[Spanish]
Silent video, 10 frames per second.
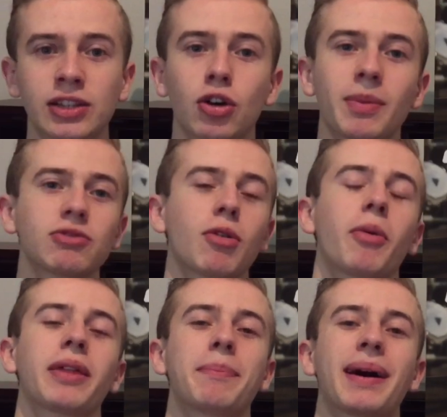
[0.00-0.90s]
es el dron más
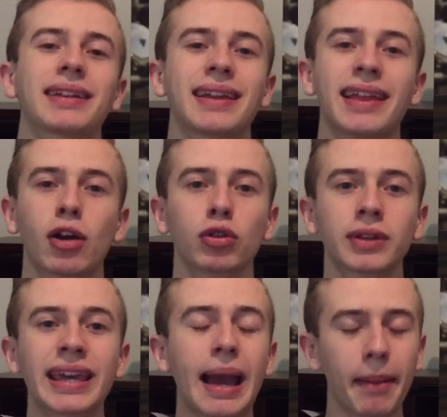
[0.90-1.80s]
nuevo de parte de
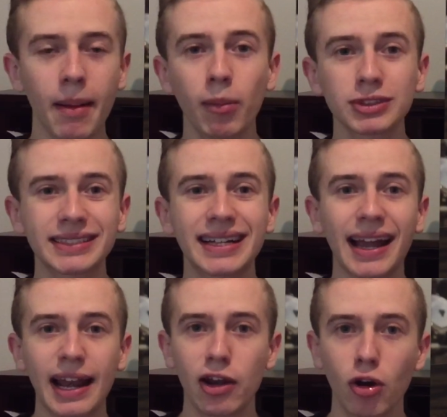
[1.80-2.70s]
JI. Hablemos
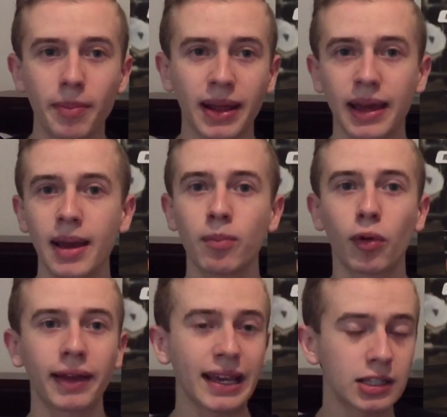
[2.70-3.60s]
acerca del nombre,
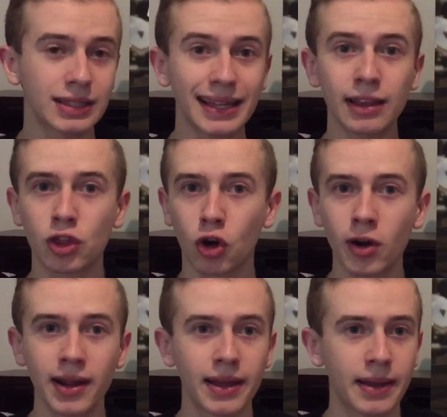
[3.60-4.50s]
porque este
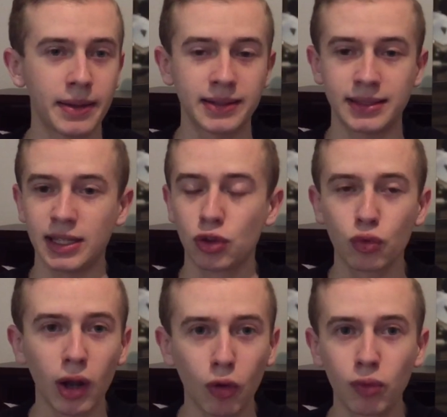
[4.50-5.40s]
dron, sin
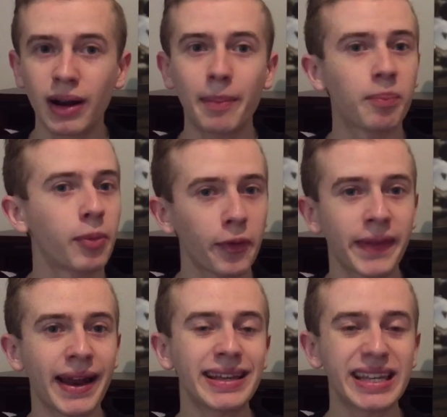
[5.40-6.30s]
duda alguna,
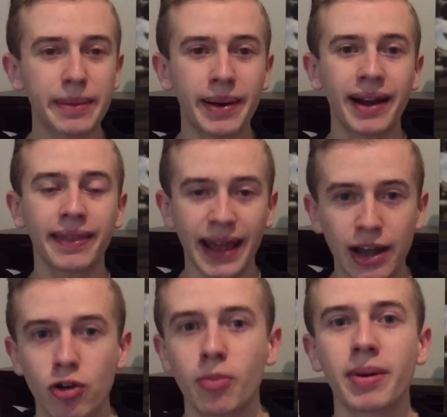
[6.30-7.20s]
podría llevar
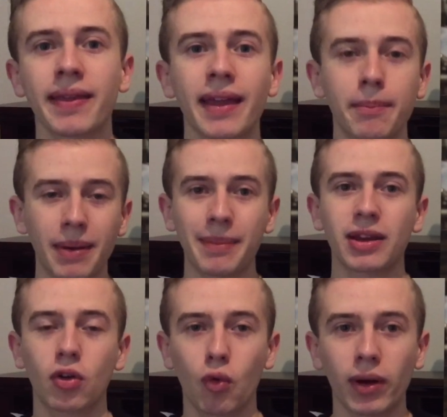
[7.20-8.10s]
el nombre de
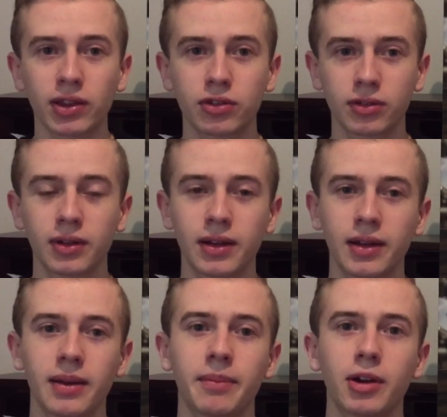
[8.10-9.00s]
Mavic 4.
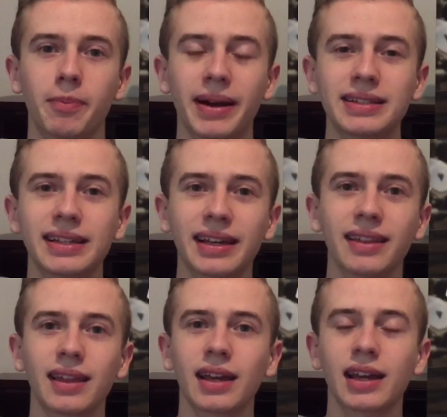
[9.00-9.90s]
Pero parece
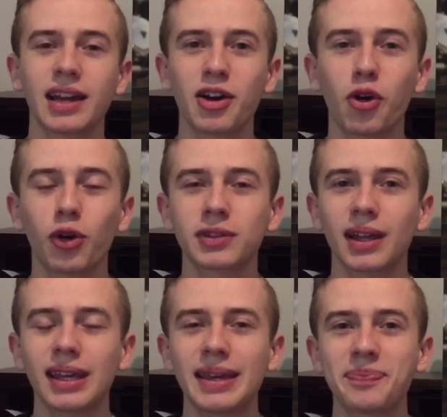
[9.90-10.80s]
que
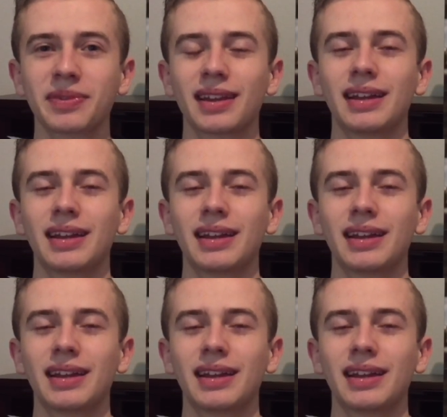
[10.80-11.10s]
DJI